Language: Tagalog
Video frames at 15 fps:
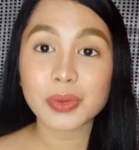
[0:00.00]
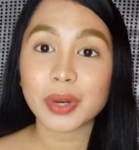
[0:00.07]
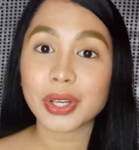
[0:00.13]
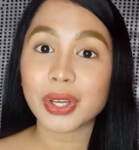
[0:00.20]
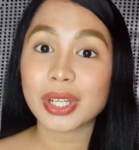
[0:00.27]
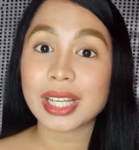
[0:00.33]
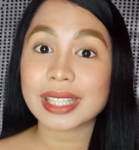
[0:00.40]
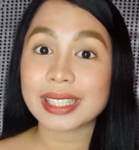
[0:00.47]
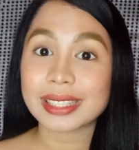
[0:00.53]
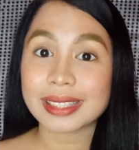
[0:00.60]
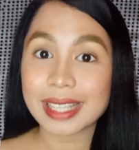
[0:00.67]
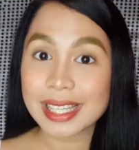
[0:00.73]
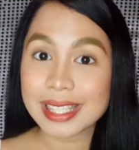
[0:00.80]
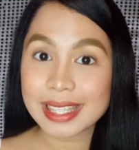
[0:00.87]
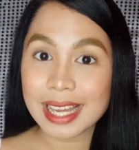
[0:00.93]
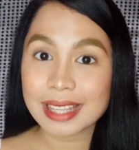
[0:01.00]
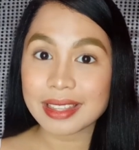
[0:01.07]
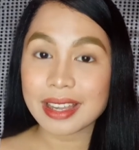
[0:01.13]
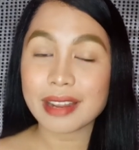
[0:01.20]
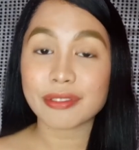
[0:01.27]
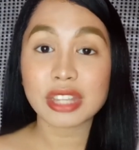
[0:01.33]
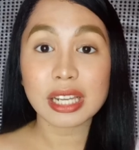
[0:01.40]
So, ngayon, itetest
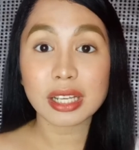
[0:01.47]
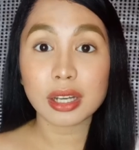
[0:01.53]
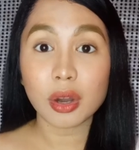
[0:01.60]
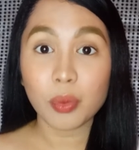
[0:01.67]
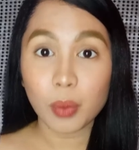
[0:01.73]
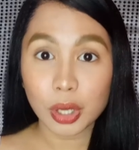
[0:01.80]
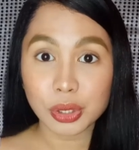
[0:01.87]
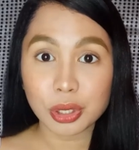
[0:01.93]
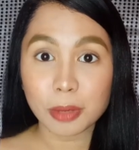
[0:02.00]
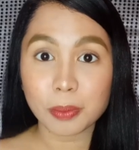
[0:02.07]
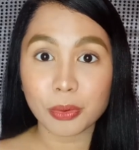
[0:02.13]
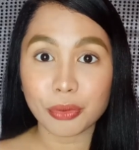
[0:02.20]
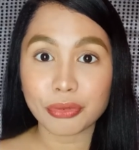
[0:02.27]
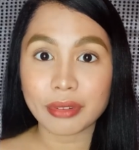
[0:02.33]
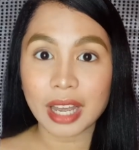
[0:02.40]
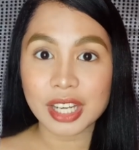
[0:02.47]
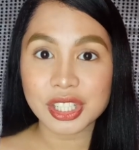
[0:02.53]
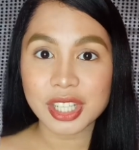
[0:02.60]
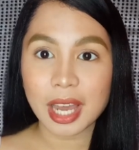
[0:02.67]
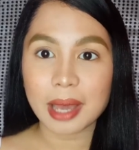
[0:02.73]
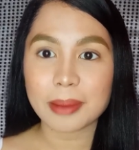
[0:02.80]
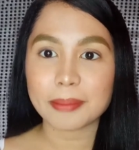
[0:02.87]
natin if talagang waterproof
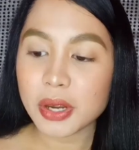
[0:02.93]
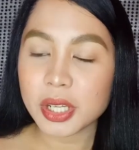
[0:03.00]
nga siya.